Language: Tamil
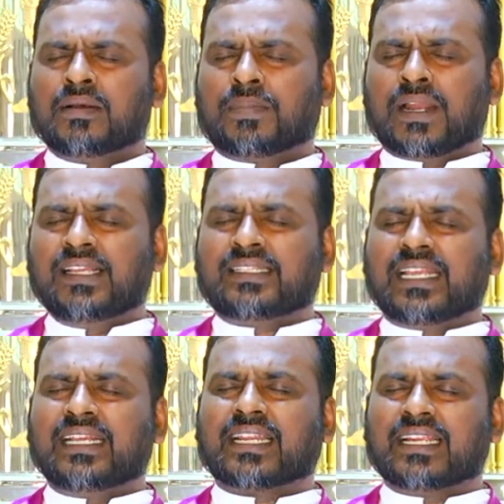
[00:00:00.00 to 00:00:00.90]
பணி
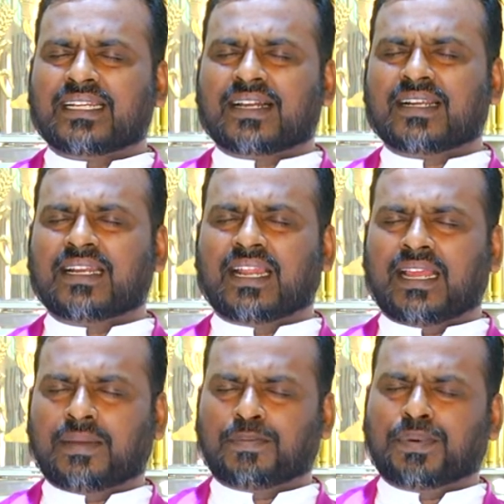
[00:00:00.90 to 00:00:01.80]
செய்கிற இடங்களிலே
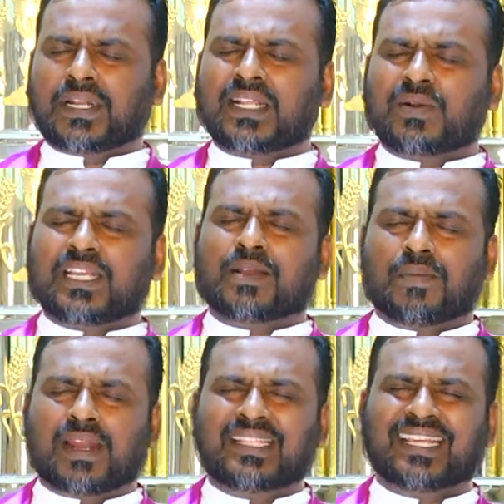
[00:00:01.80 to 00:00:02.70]
பிறருடைய
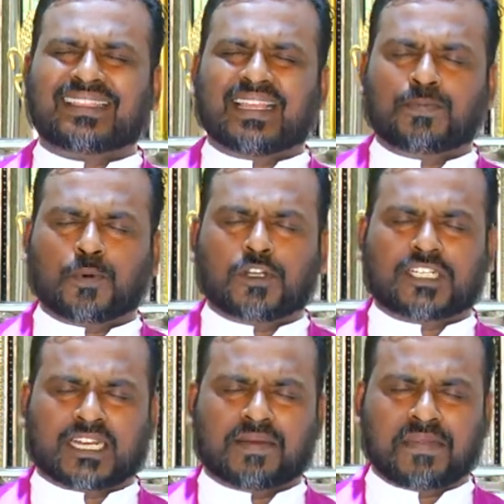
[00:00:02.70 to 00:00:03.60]
மனிதத்தை
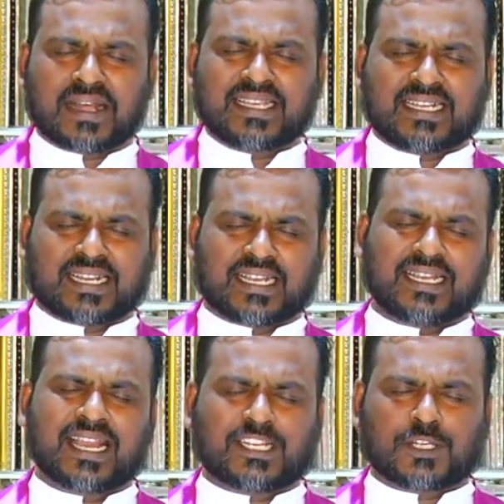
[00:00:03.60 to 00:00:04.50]
போற்ற மதிக்க
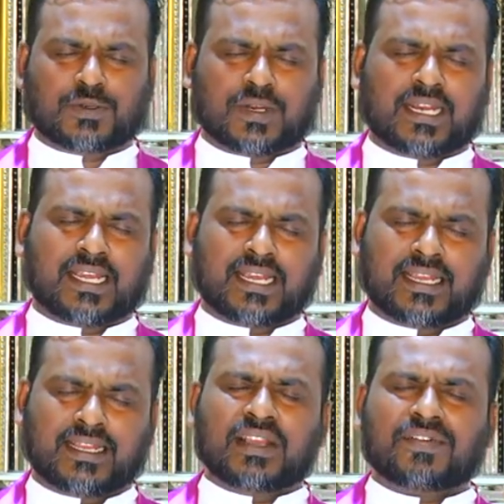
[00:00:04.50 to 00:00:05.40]
ஏற்றுக்கொள்ள
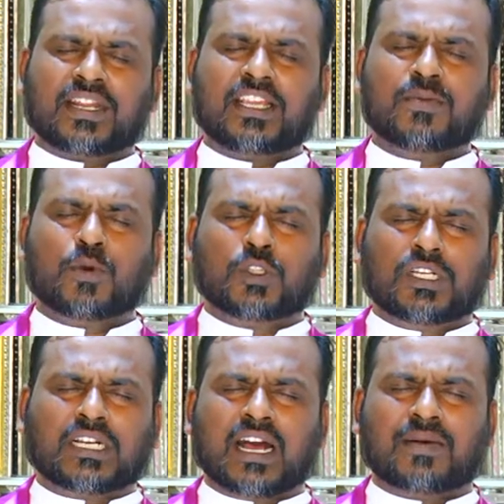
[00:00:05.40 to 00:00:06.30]
எவரையும்
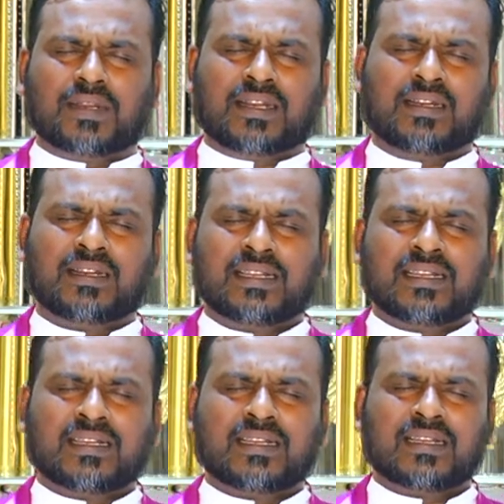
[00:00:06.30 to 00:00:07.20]
ஒதுக்காமல்
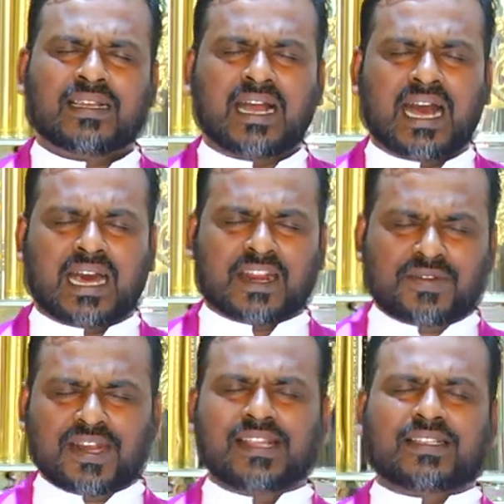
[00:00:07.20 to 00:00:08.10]

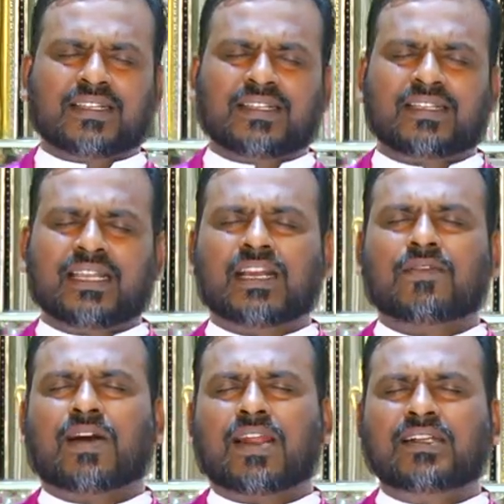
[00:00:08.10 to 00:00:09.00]
அரவணைத்து
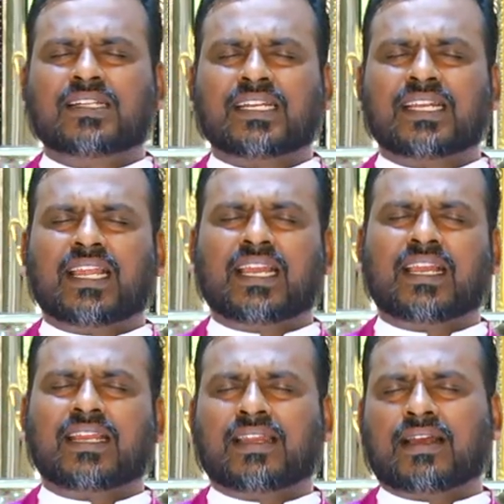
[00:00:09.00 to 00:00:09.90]
எங்கள் வாழ்க்கையிலே
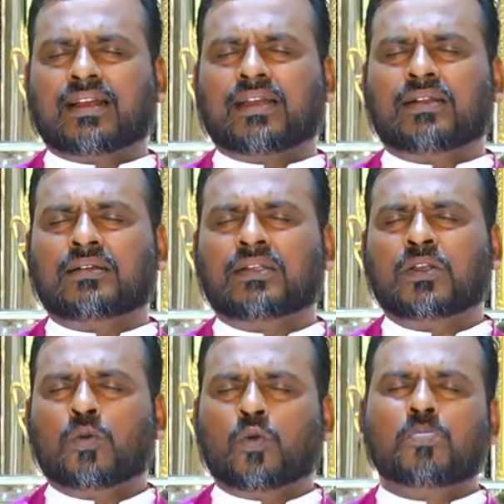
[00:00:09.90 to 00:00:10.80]
நாங்கள்
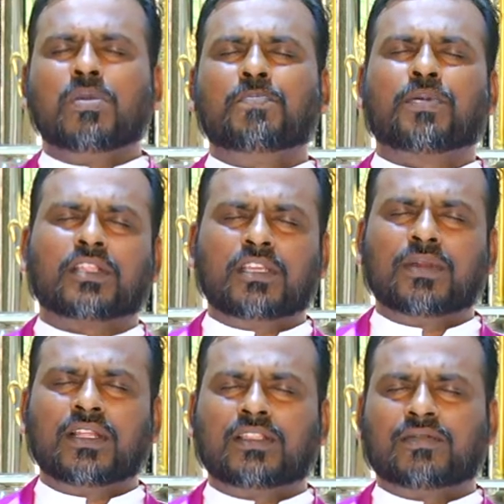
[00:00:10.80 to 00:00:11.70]
உம்மை
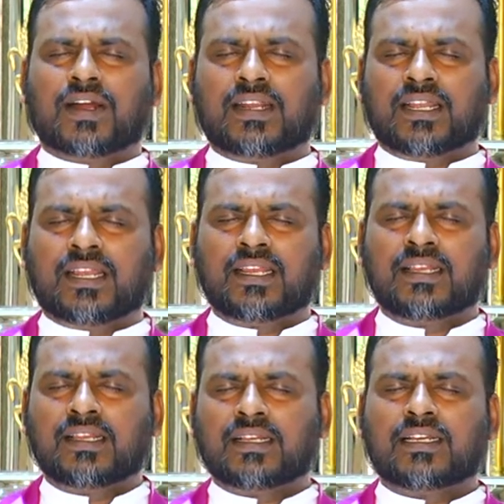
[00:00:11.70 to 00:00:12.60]
பிரதிபலித்து வாழ
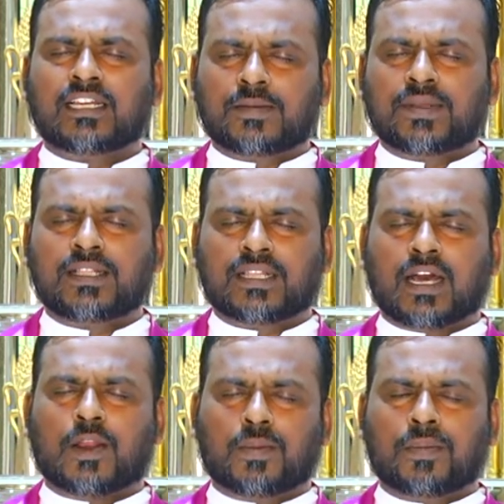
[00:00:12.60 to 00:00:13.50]
கிருபை
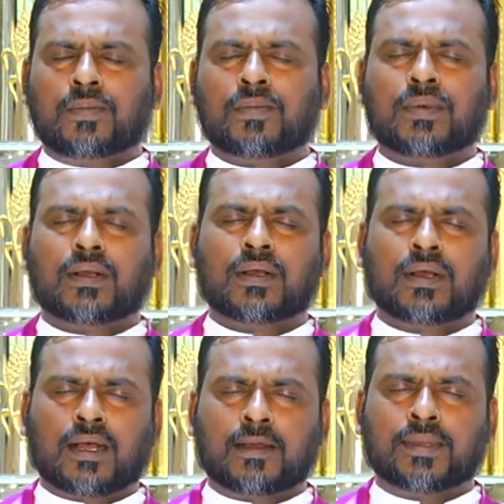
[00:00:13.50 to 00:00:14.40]
தாரும்
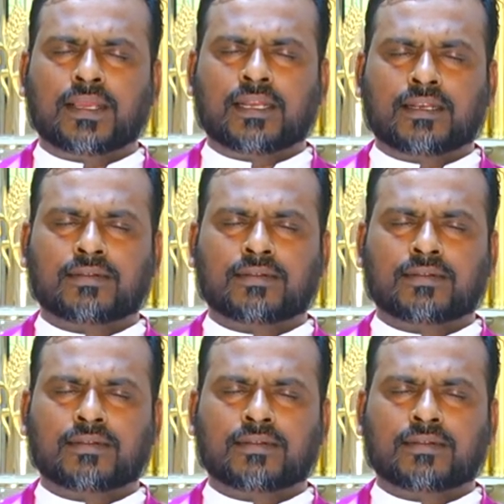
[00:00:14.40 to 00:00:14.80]
ஆமேன்